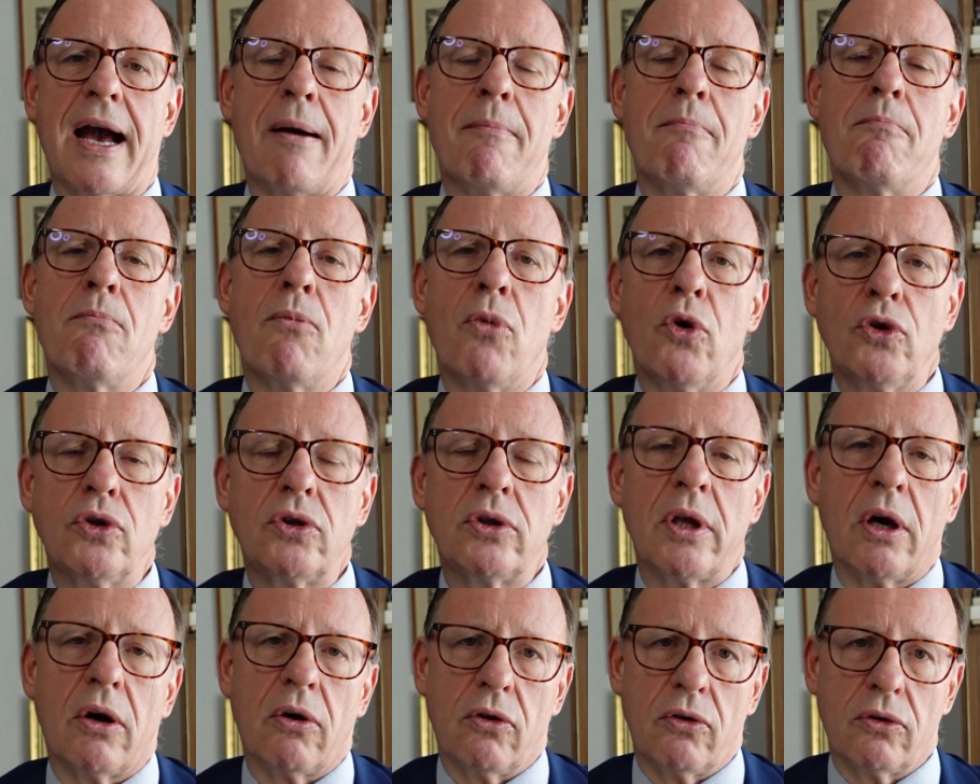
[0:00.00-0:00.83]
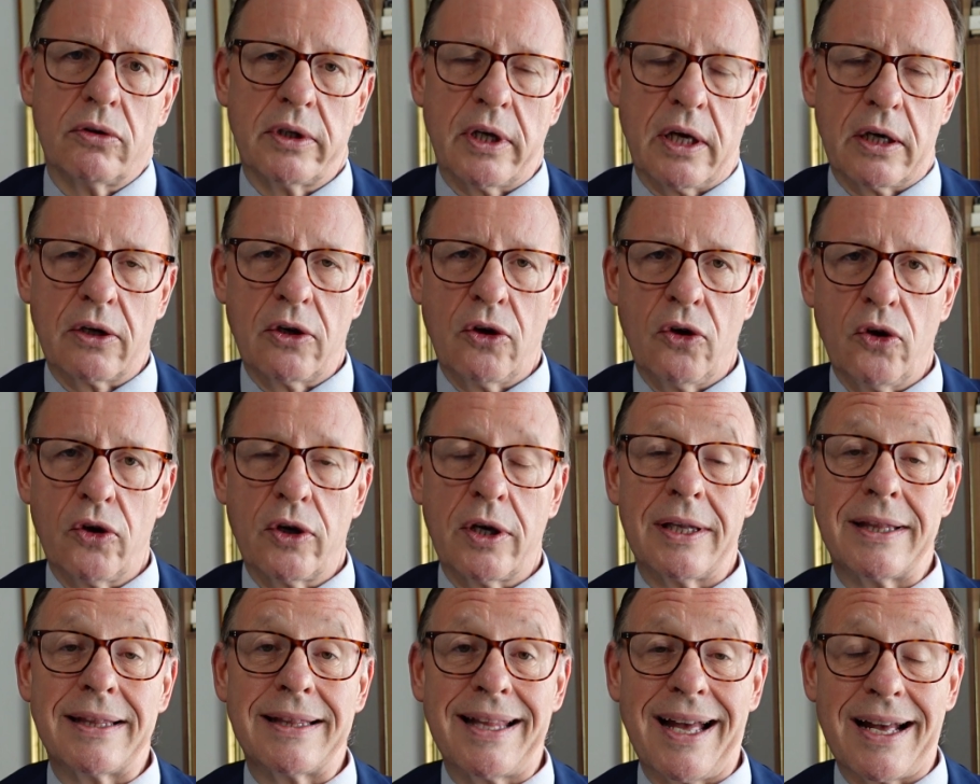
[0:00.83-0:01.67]
Ermunterung der
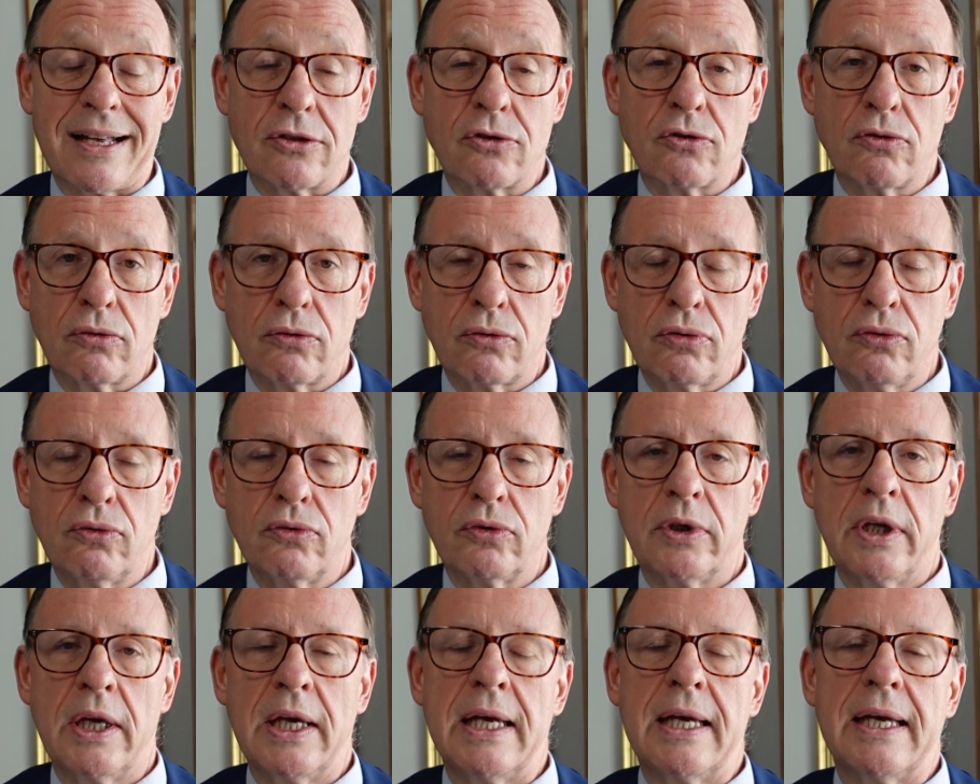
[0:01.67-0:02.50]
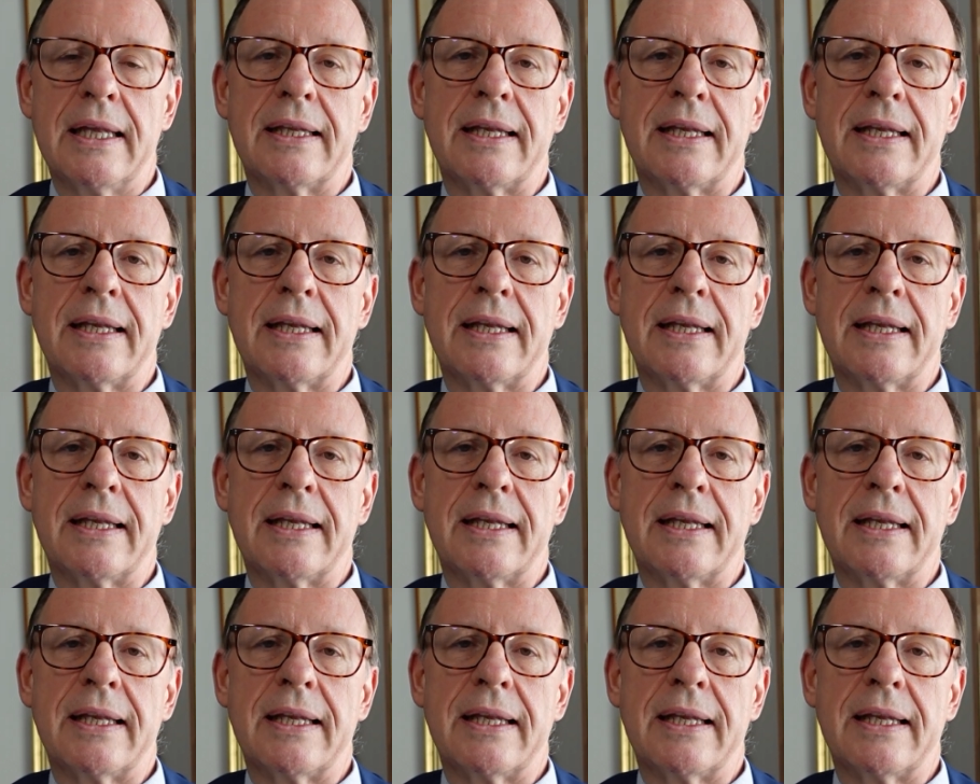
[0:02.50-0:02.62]
Kirche, das zu tun.